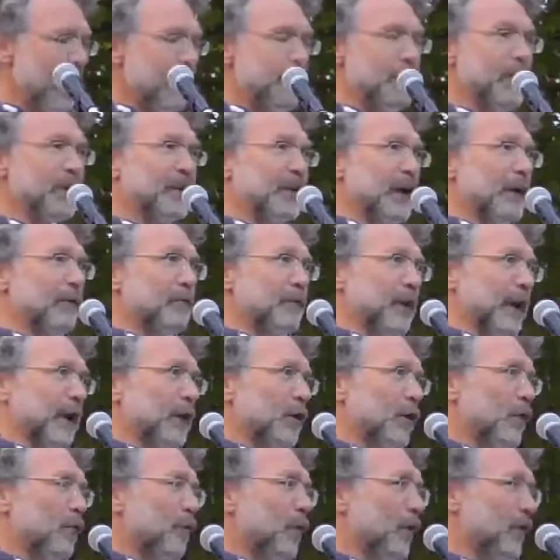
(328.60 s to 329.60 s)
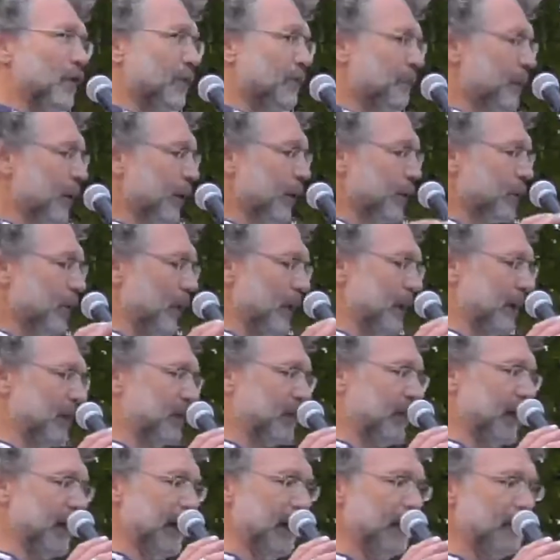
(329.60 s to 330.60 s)
mit der Entwicklung von
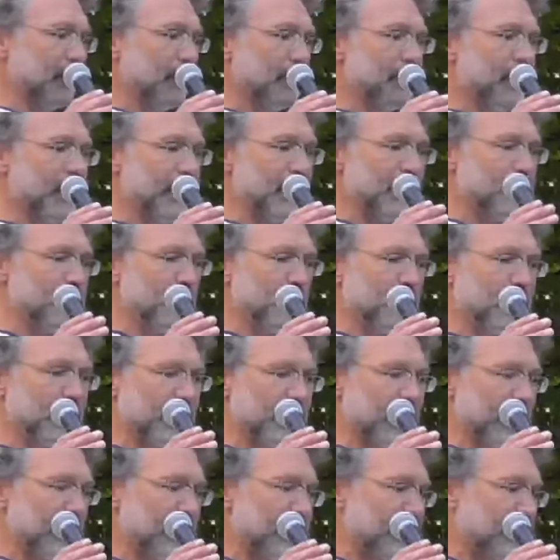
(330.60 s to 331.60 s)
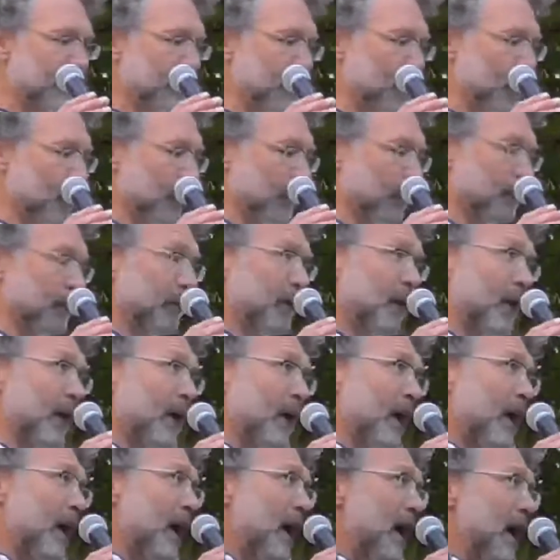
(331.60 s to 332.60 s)
Spiritualität bei den jungen Generationen.
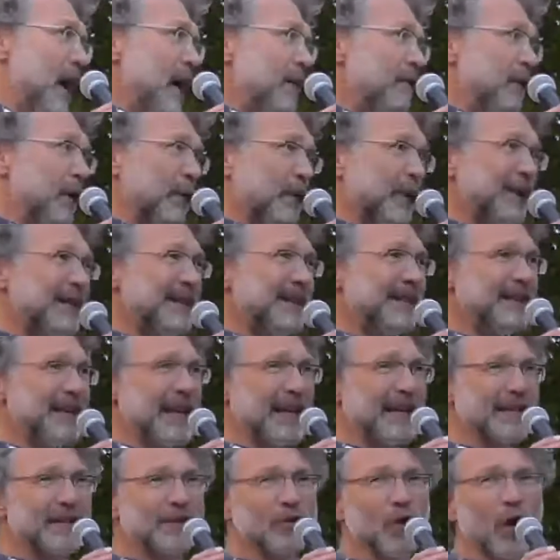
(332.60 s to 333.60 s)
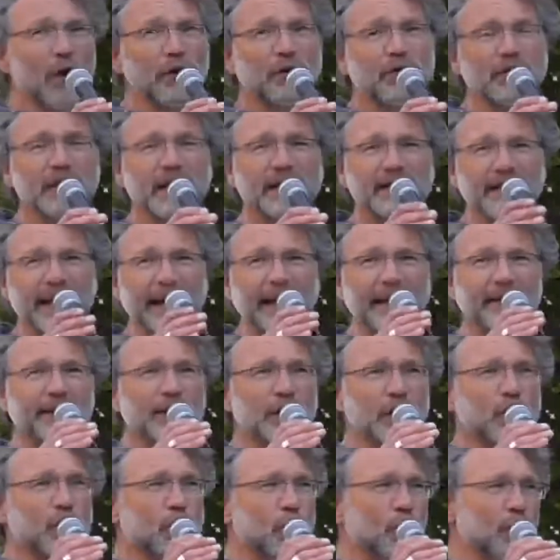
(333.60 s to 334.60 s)
Wir wissen, dass
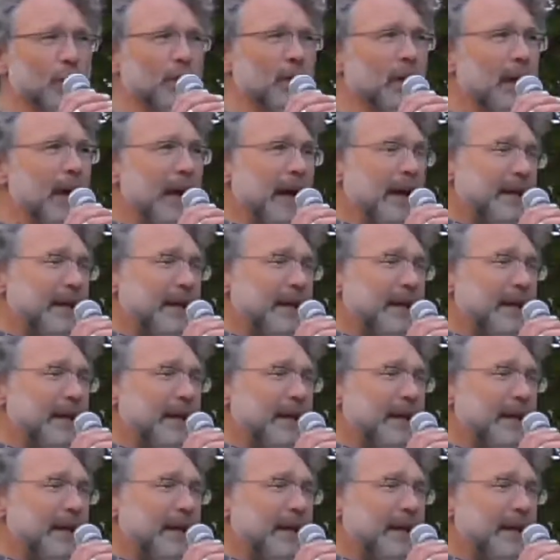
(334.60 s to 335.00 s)
1960 schon